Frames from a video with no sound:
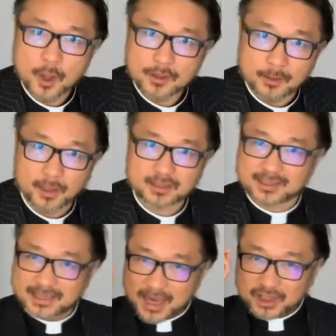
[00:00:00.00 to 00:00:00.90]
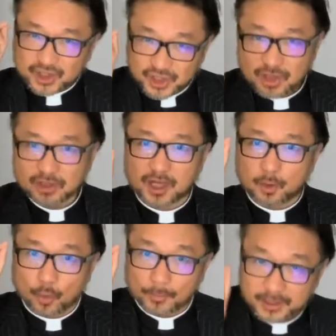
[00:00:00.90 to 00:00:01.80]
那么，在今
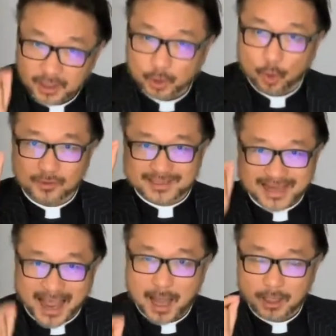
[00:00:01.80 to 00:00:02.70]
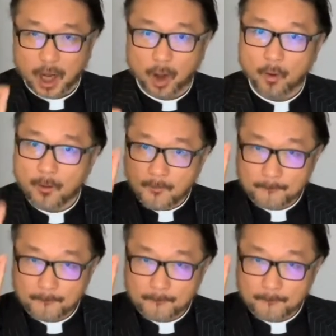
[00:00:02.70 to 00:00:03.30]
天我们一同查考